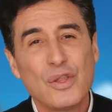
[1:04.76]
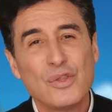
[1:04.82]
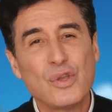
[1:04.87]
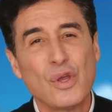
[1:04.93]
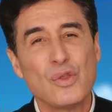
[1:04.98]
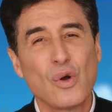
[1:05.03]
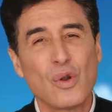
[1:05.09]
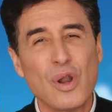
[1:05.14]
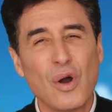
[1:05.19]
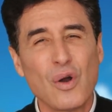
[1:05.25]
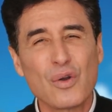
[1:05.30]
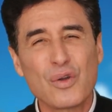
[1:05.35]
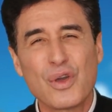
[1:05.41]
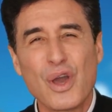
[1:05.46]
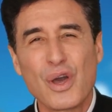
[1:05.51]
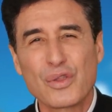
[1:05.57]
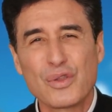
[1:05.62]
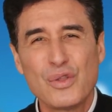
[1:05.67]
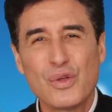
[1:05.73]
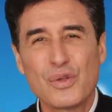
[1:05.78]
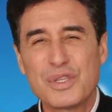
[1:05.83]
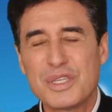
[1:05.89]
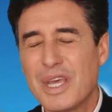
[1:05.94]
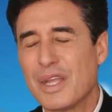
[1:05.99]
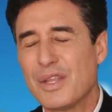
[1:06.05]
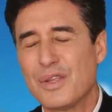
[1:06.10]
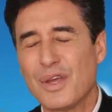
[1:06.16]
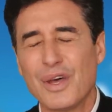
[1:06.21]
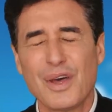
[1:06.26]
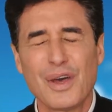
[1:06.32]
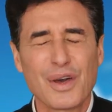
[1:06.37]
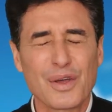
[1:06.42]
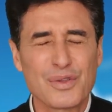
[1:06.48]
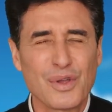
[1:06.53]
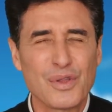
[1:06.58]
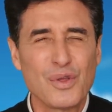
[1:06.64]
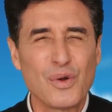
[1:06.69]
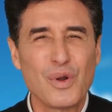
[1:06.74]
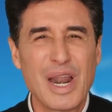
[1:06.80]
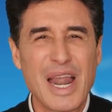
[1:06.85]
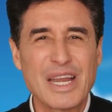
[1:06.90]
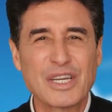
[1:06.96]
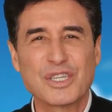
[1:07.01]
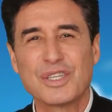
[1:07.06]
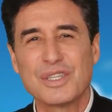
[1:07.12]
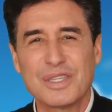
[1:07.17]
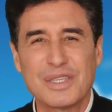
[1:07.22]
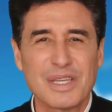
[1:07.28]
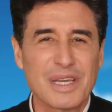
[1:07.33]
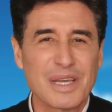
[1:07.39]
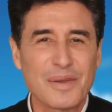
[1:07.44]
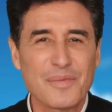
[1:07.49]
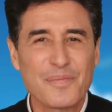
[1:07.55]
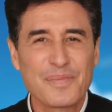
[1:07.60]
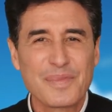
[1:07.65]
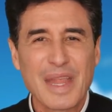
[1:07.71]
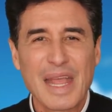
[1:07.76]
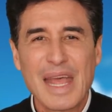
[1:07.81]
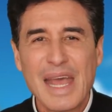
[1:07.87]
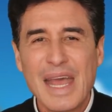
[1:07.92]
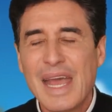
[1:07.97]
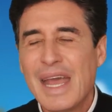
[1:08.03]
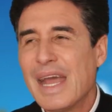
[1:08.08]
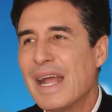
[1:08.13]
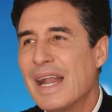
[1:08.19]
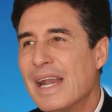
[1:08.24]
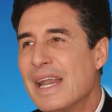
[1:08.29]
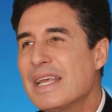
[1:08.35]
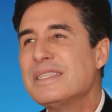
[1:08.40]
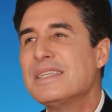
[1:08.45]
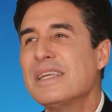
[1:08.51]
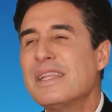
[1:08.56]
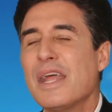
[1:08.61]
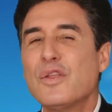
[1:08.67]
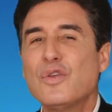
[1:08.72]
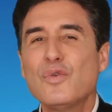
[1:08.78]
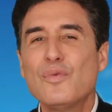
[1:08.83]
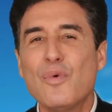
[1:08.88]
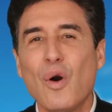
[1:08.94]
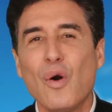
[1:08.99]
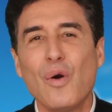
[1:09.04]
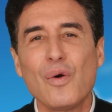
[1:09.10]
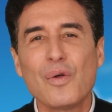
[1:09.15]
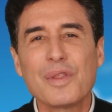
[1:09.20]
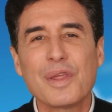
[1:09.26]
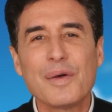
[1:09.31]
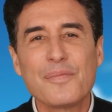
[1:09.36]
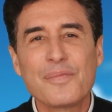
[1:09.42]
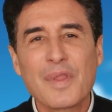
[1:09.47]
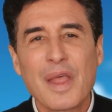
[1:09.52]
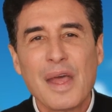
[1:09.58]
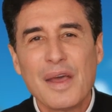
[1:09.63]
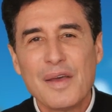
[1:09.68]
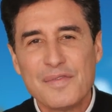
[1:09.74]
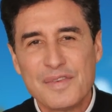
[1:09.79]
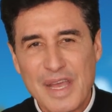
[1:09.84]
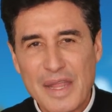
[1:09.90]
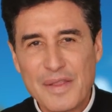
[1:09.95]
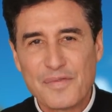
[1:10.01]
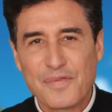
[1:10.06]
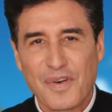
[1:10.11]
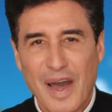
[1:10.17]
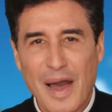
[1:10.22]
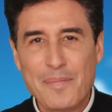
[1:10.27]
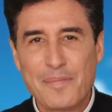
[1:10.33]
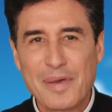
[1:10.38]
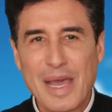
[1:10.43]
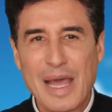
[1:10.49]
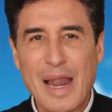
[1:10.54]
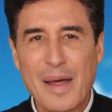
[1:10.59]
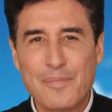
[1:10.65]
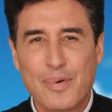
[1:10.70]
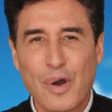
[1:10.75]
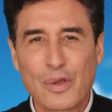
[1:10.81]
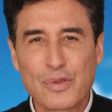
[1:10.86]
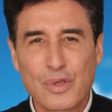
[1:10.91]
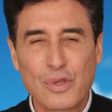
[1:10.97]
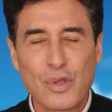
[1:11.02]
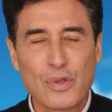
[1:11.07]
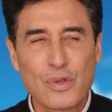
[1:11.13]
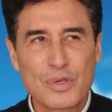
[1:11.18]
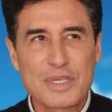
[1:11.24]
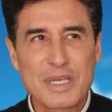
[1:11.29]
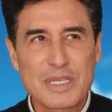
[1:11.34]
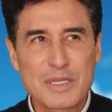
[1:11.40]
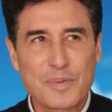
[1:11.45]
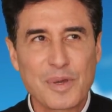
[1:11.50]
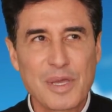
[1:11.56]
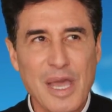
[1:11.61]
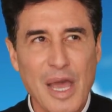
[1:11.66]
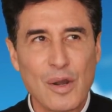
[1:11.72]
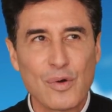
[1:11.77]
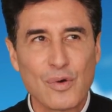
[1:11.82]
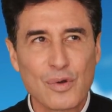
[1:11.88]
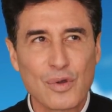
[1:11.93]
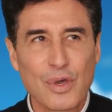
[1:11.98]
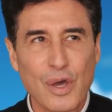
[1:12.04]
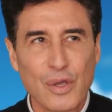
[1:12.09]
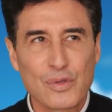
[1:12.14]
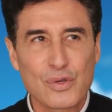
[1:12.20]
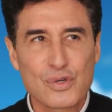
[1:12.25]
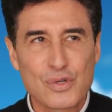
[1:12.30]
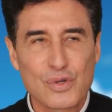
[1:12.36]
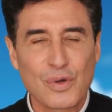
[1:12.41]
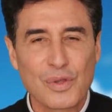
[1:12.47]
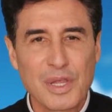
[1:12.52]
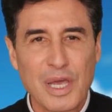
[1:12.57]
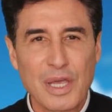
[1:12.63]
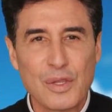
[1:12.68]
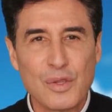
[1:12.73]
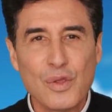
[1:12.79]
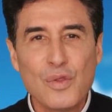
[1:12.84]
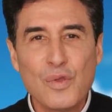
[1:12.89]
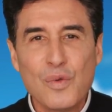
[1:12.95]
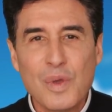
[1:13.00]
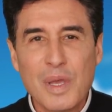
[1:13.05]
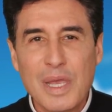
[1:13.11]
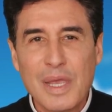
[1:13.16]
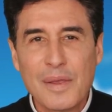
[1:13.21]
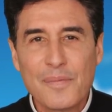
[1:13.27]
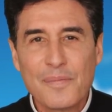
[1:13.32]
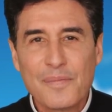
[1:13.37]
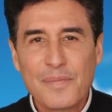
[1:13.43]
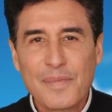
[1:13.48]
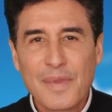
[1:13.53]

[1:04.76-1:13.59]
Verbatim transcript: de nos langueurs, de nos tiédeurs, de nos lâchetés. Les idées du monde viennent frapper à la porte de nos esprits à longueur de journée et de nuit